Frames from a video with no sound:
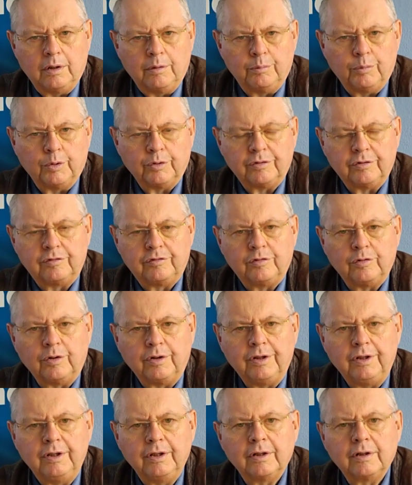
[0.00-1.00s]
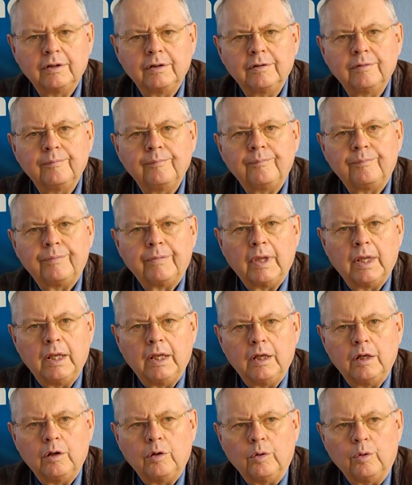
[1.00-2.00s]
positionieren
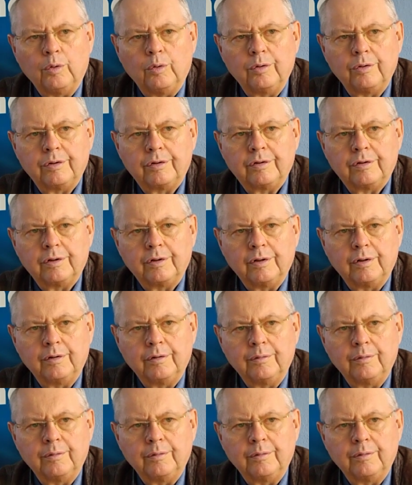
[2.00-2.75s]
und